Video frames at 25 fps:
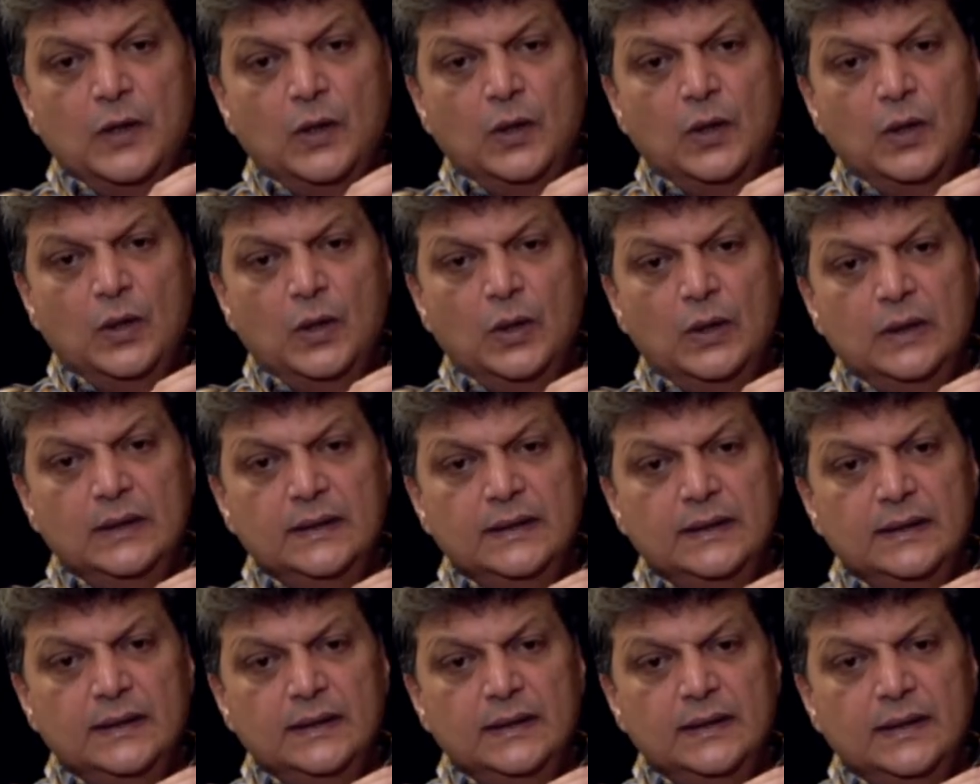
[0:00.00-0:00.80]
और
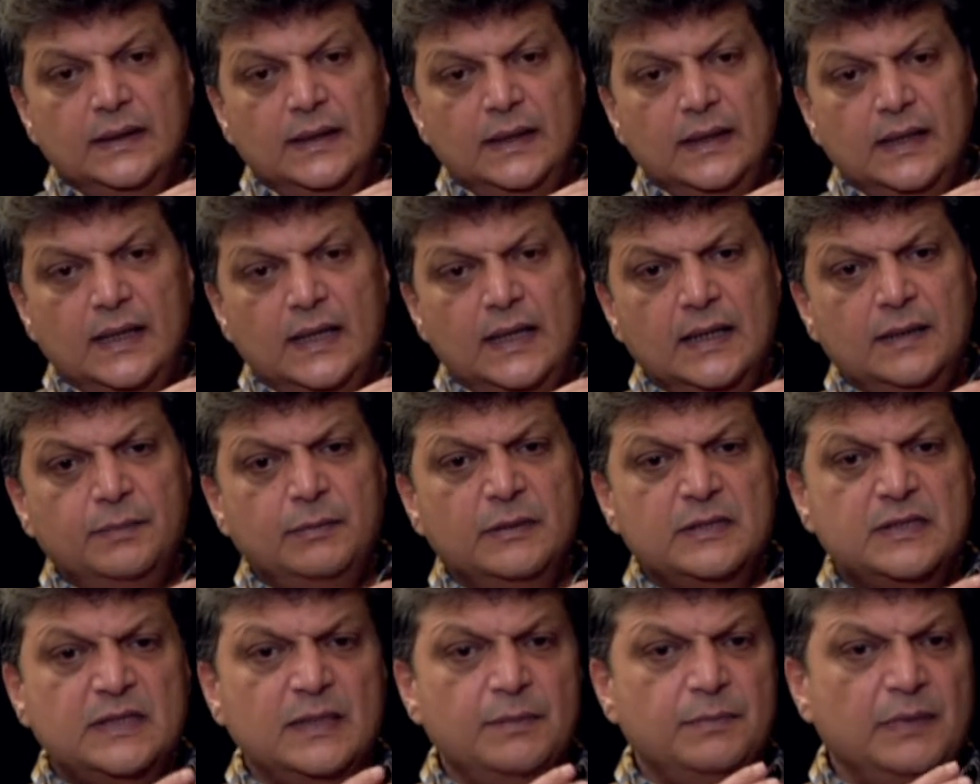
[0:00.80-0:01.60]
आठ
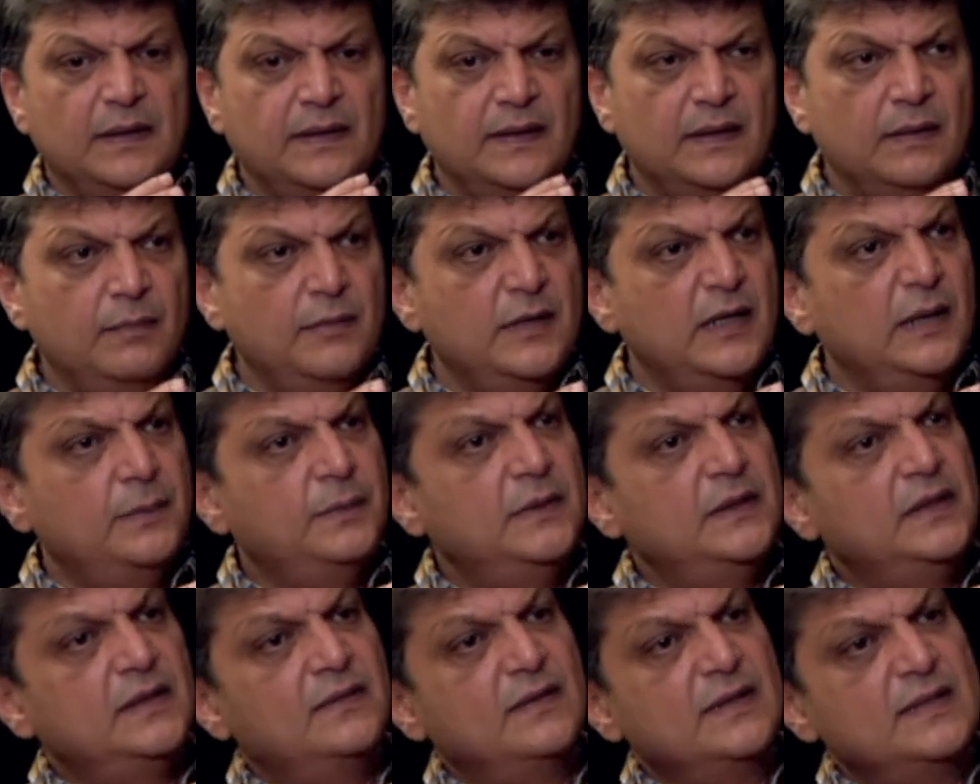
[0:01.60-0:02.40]
बज के पंद्रह मिनट
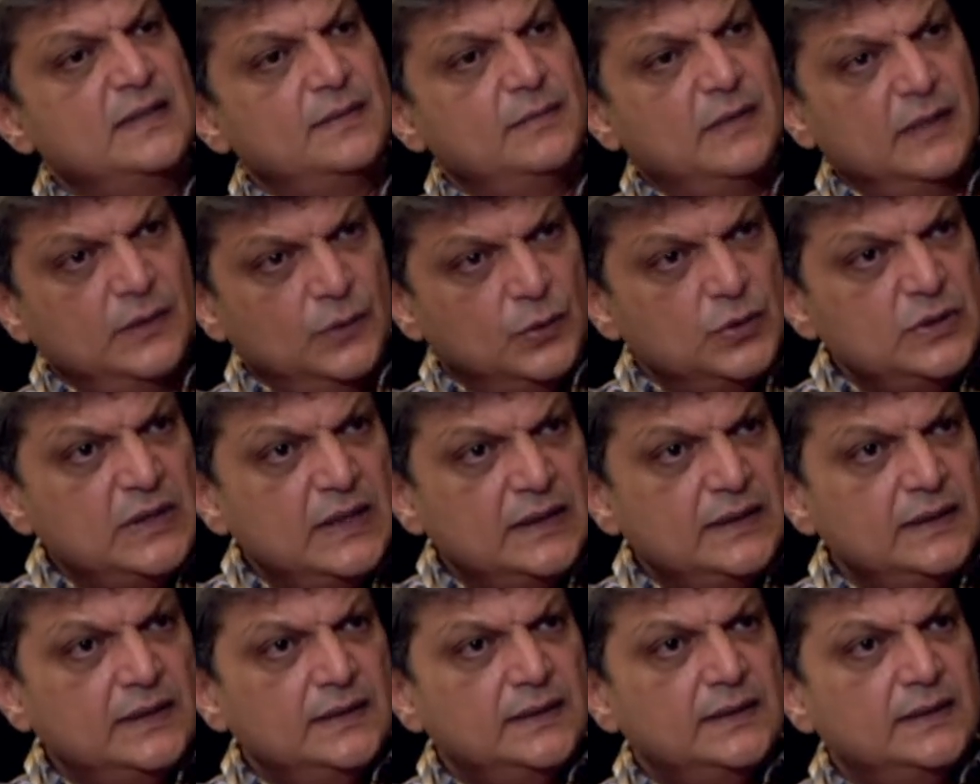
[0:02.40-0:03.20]
पे दरवाज़े बंद हो
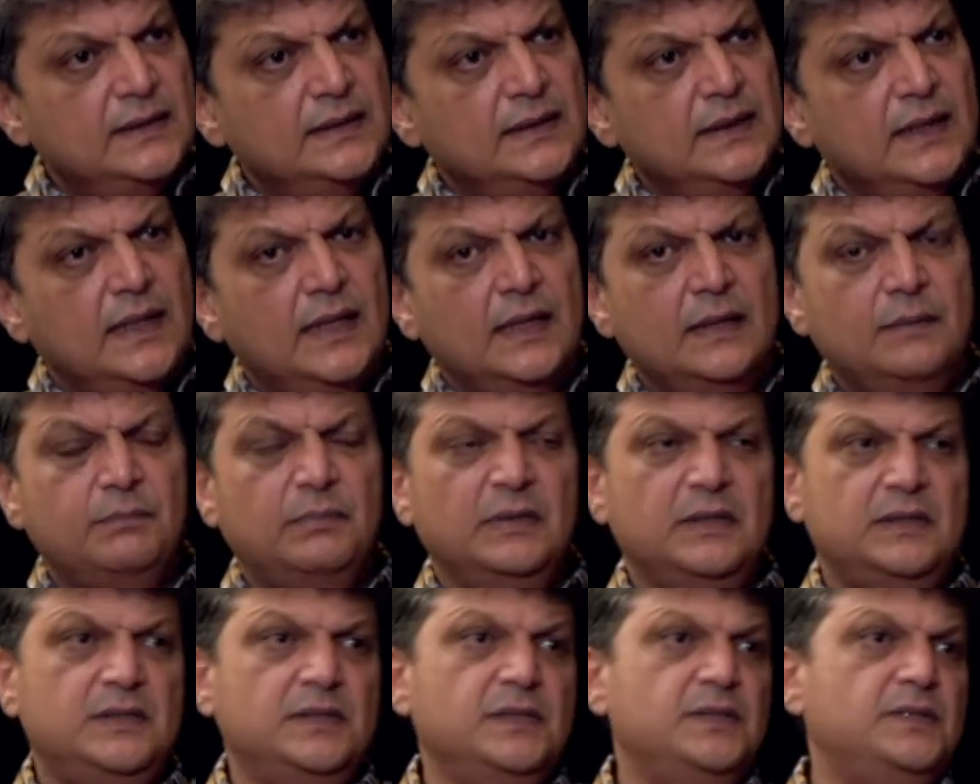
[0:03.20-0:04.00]
जाते थे आठ
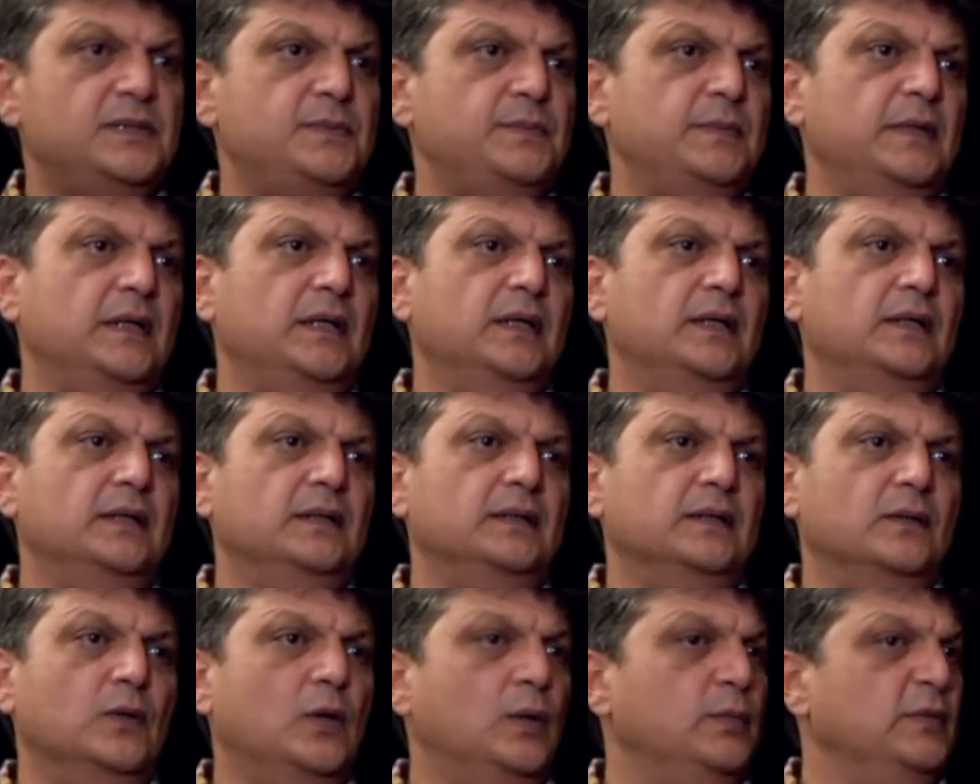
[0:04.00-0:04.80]
पच्चीस पे
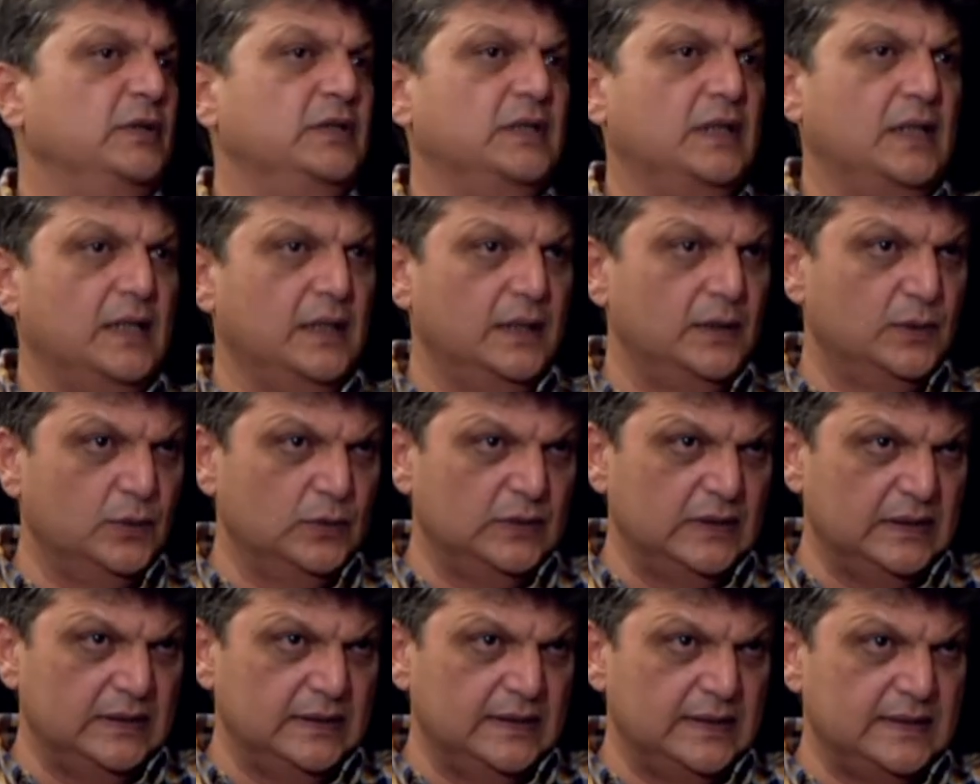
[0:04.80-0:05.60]
कौमी तराना
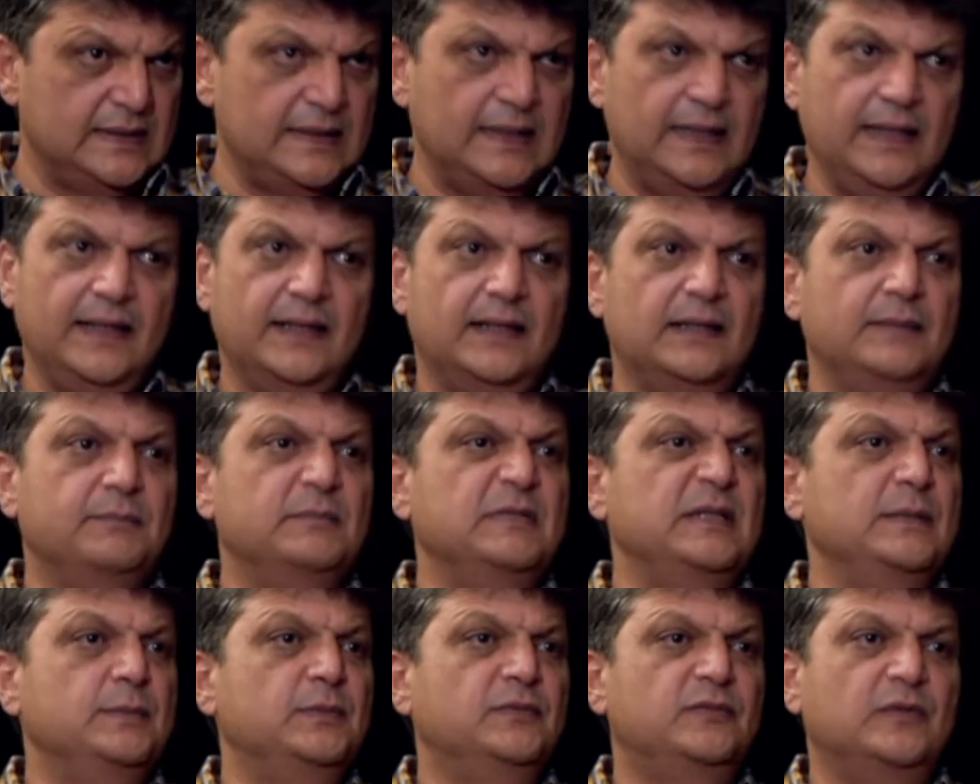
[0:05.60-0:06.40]
होता था साढ़े आठ
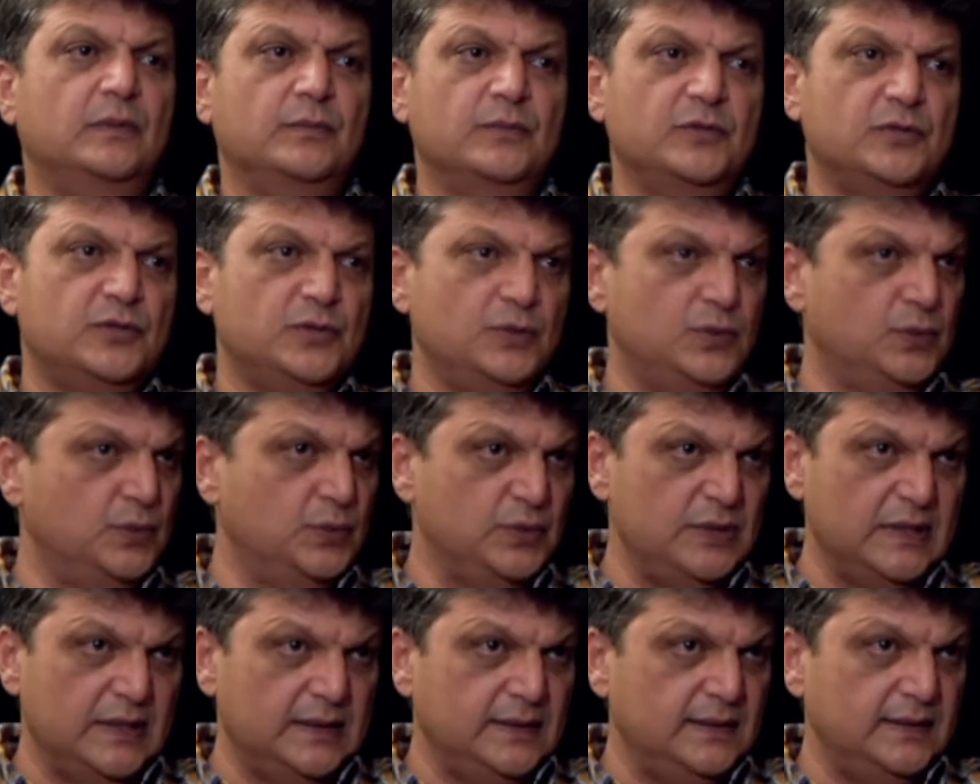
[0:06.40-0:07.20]
बजे परफॉर्मेंस शुरू
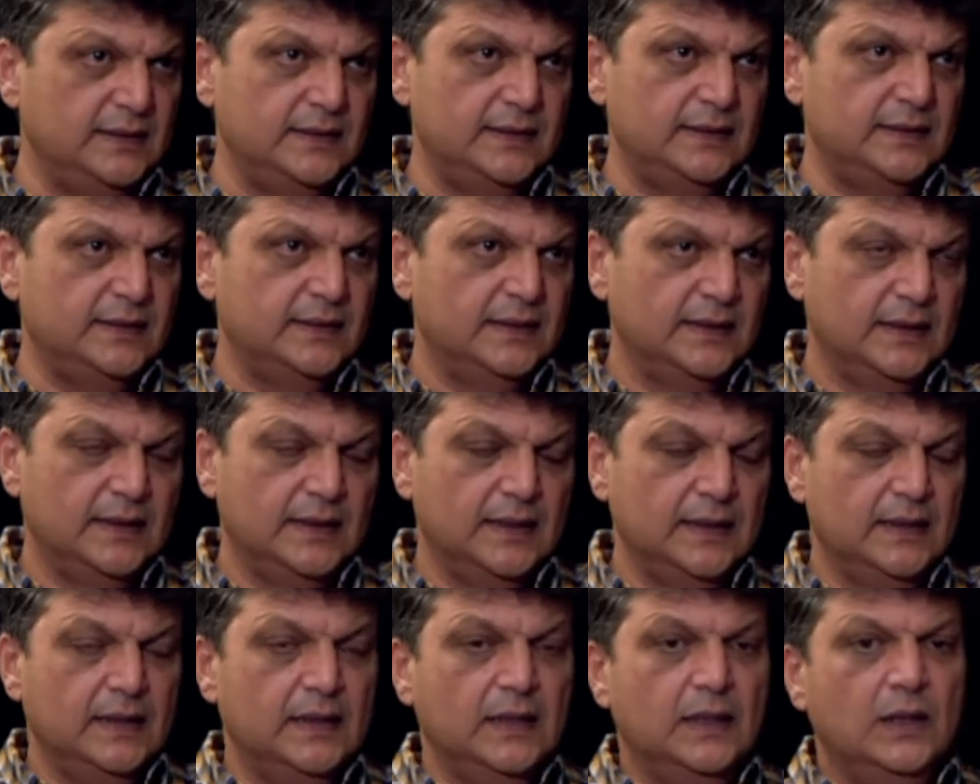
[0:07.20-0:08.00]
हो जाती
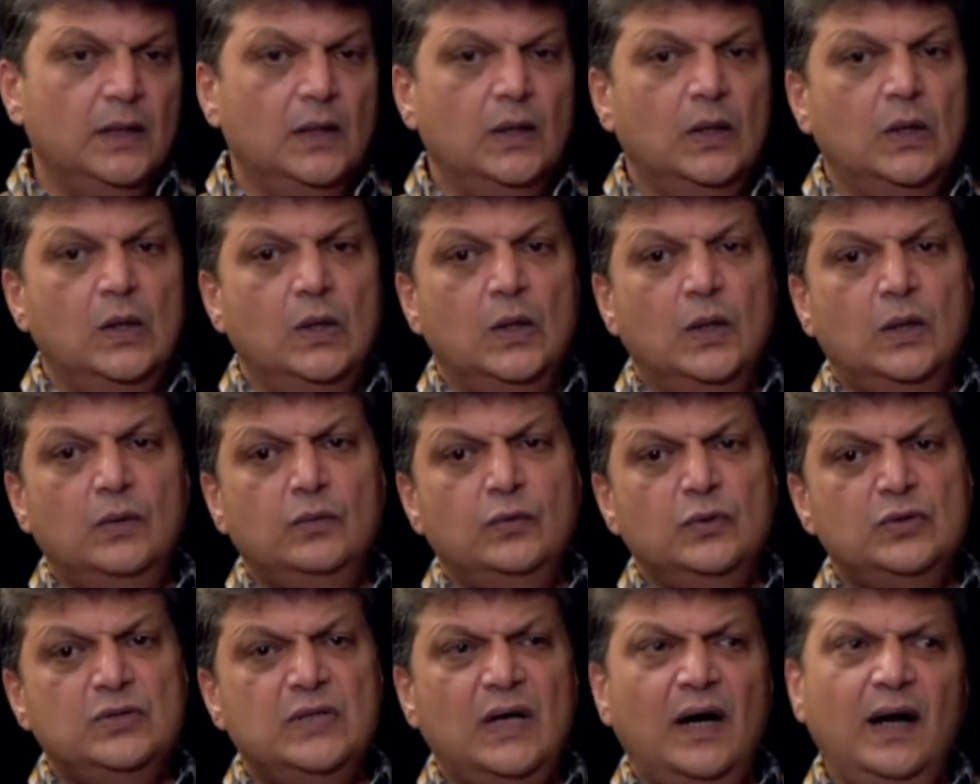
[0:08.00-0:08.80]
थी और
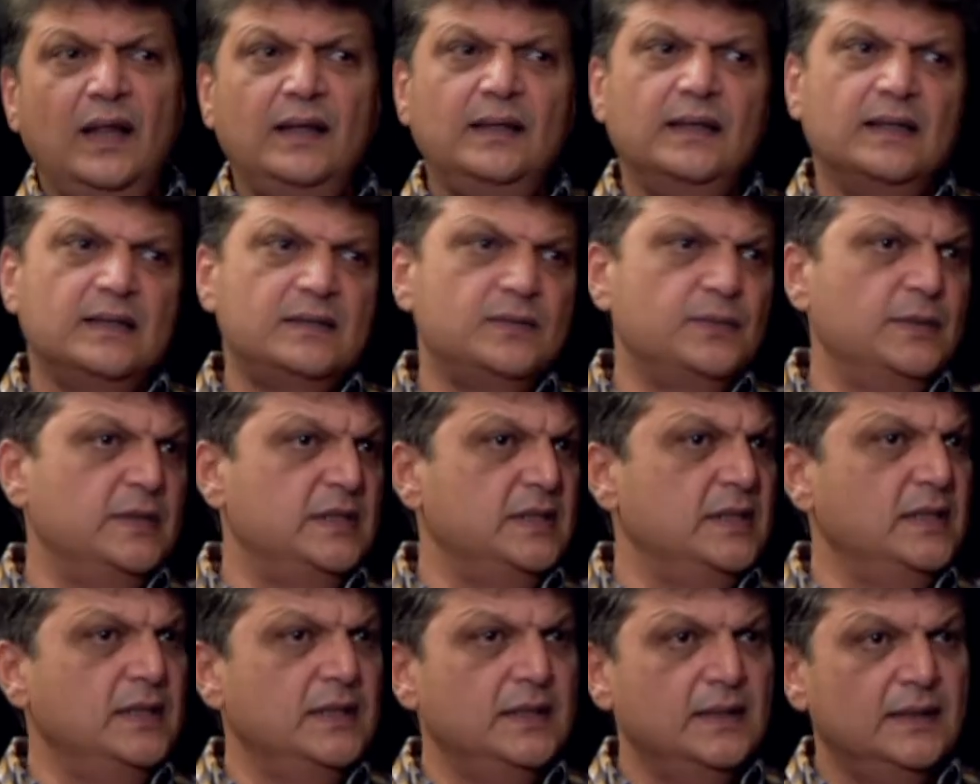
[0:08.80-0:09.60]
वो साढ़े दस बजे